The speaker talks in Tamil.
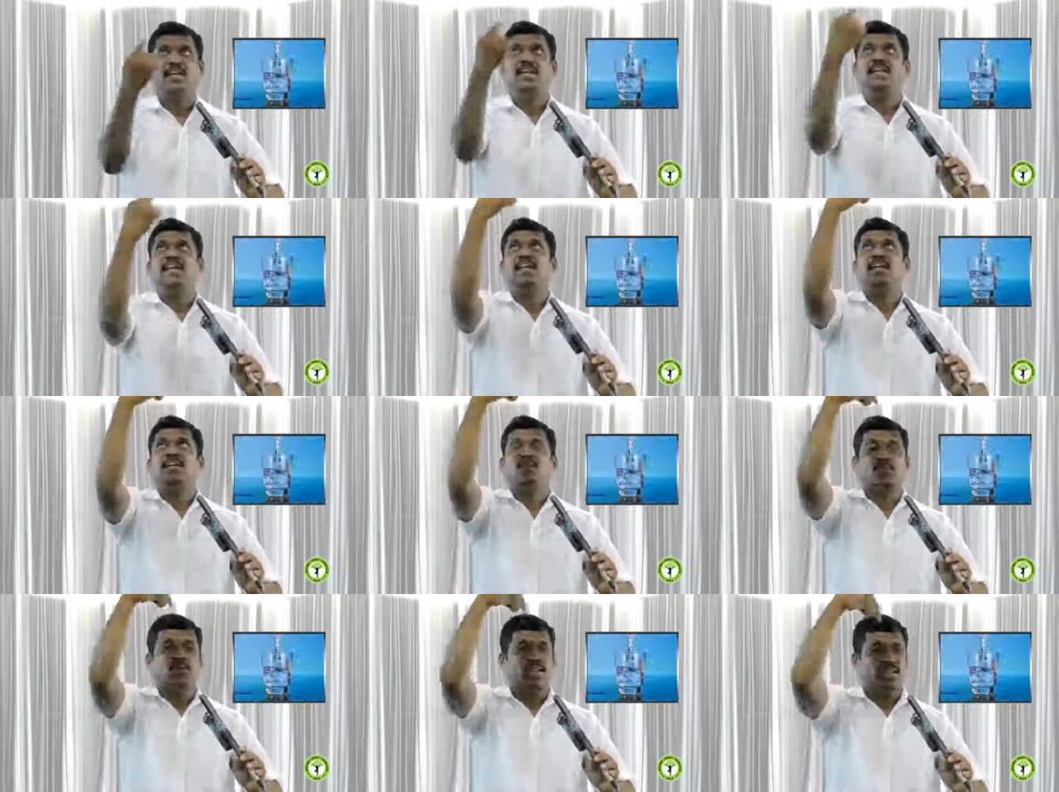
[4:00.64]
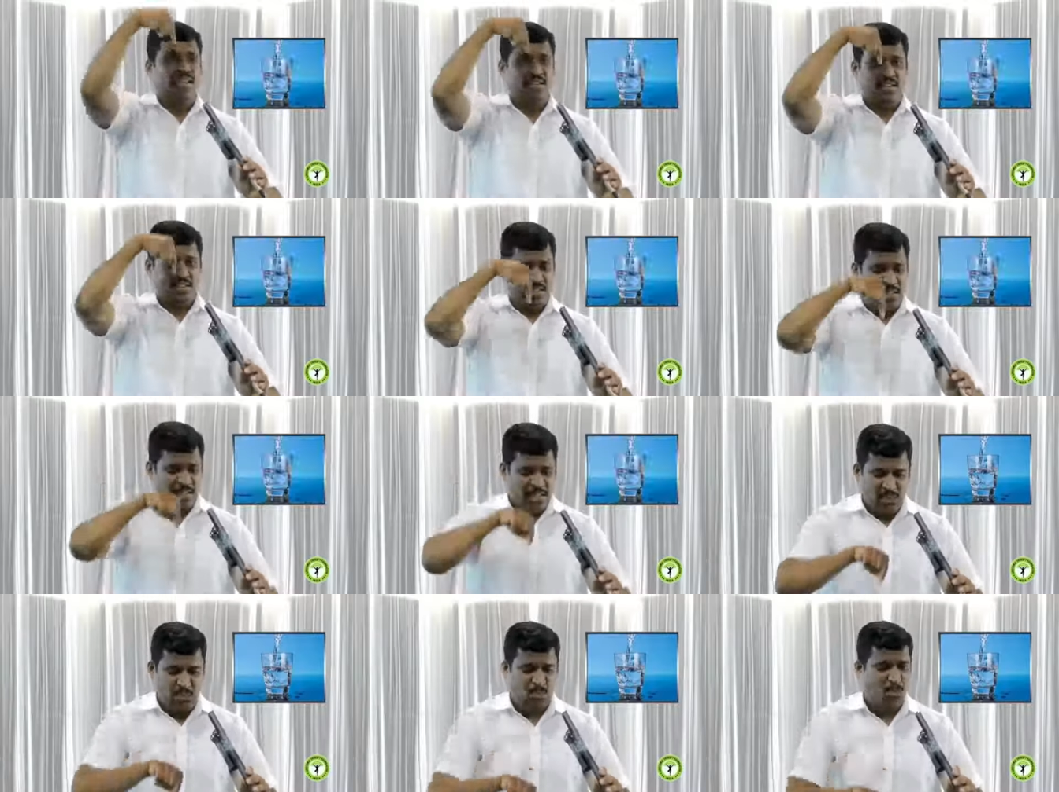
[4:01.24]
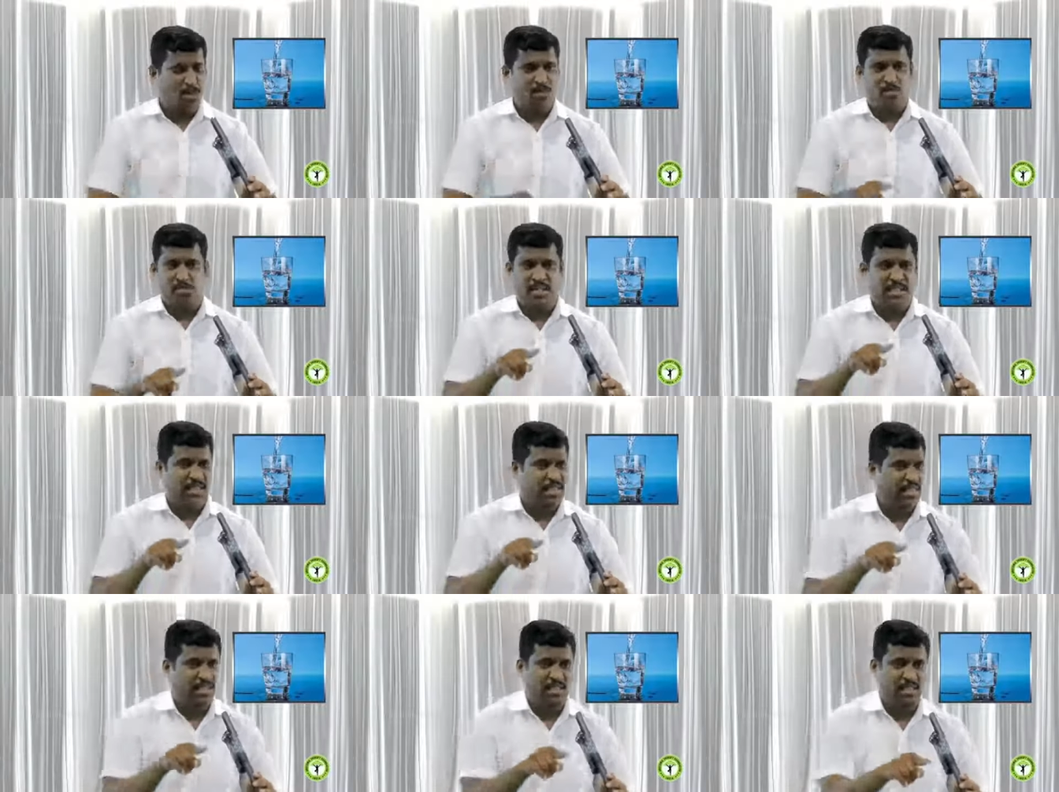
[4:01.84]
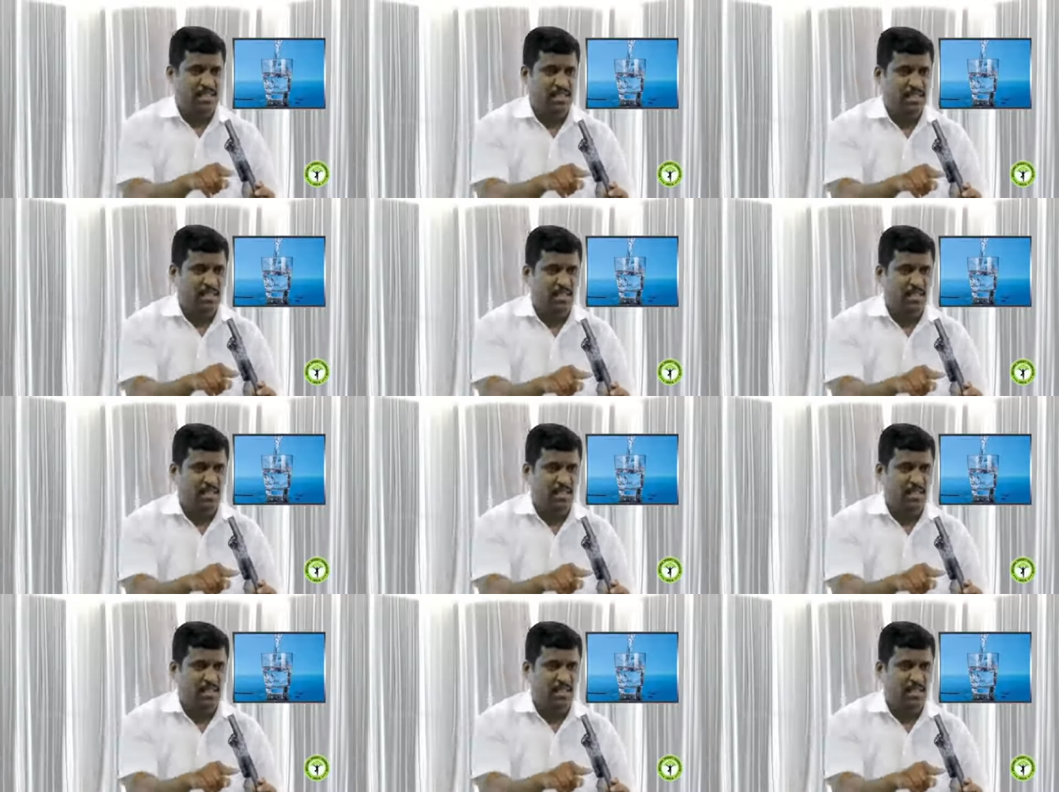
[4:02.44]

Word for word: தண்ணியின் குடிக்கிற தண்ணி மூலம் நீர்